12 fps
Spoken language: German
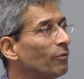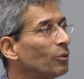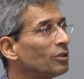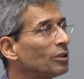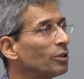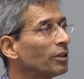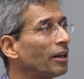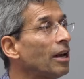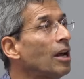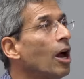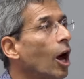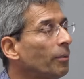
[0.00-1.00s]
gewusst, oder? Ja.
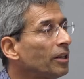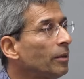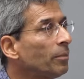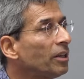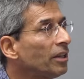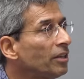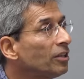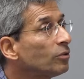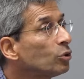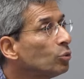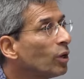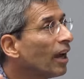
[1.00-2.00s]
Aber immerhin,
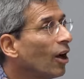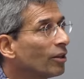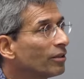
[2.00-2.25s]
ich suche